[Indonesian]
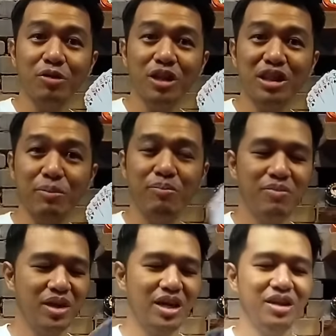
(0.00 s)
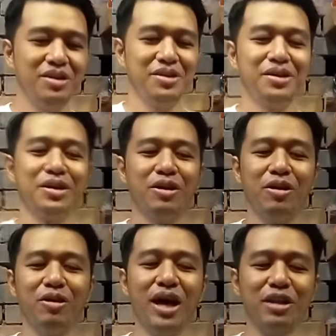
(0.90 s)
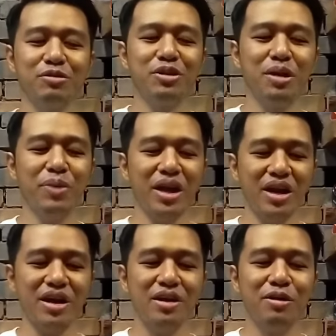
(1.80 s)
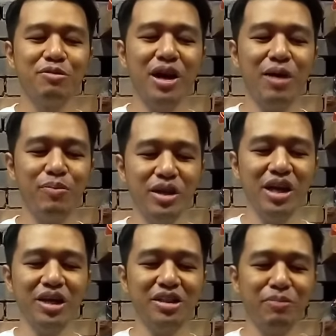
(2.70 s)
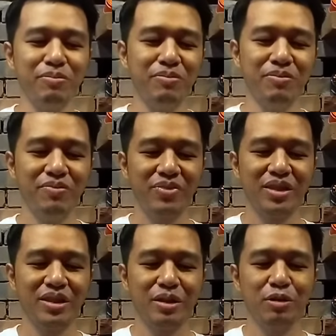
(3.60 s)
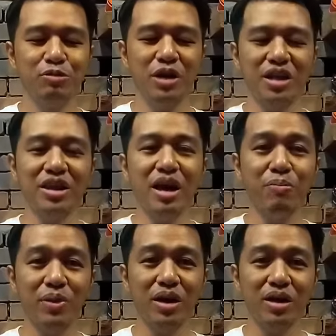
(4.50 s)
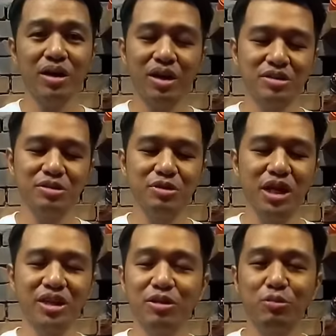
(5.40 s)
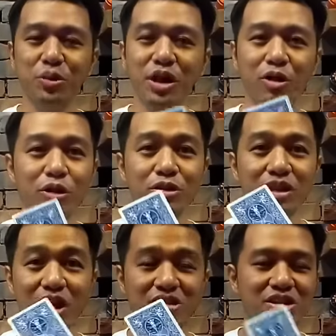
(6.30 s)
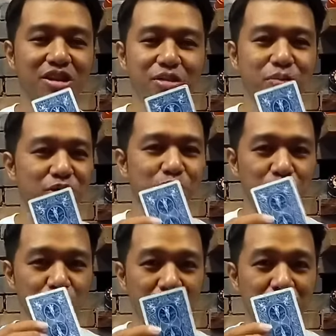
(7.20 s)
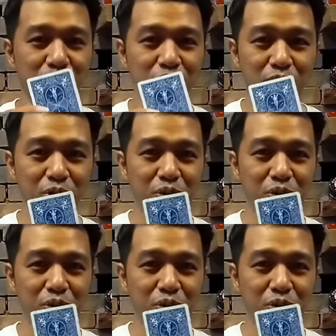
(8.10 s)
atau hitam ya. Kalau kartu dia merah, gue ambil yang hitam. Gunanya apa, guys? Gunanya tuh biar kontras nanti pas berubah tuh